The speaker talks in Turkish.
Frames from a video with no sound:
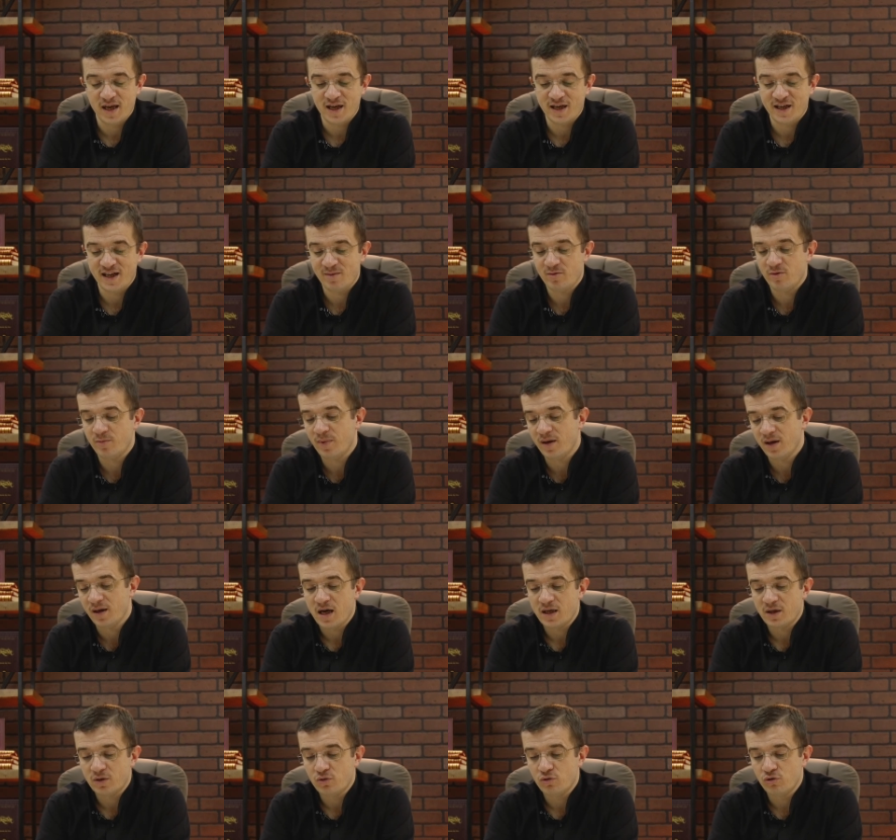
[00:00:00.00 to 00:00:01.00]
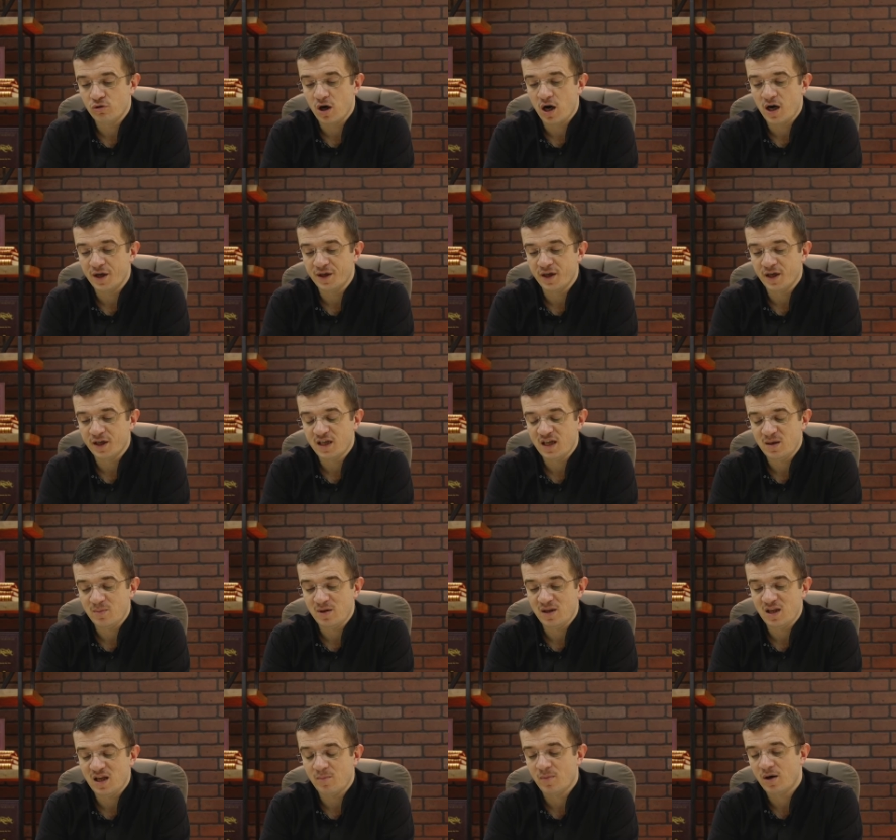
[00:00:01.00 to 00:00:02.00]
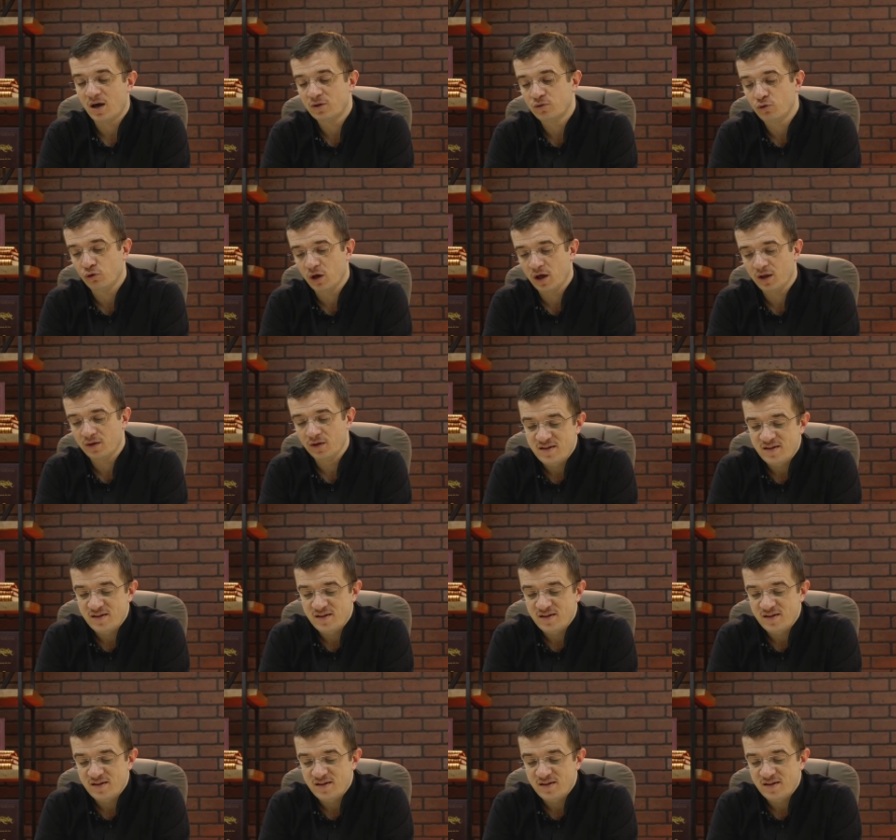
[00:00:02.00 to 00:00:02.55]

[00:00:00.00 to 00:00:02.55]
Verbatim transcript: Ekrem'ime yani Kur'an-ı Hakim'in lematı olan